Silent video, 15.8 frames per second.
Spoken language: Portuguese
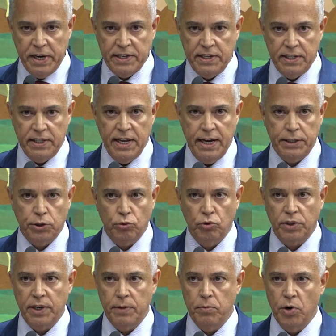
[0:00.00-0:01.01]
presidente
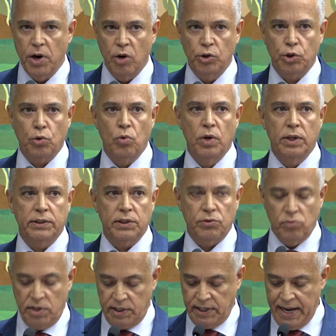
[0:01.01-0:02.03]
do Tribunal de
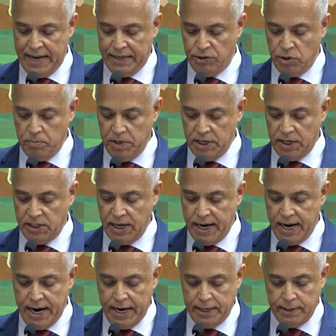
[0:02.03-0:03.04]
Contas do Estado de Minas
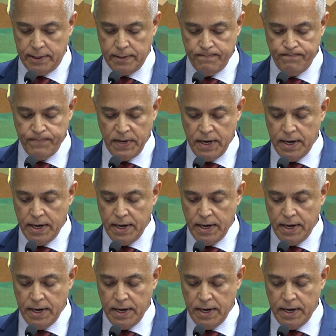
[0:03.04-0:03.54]
Gerais,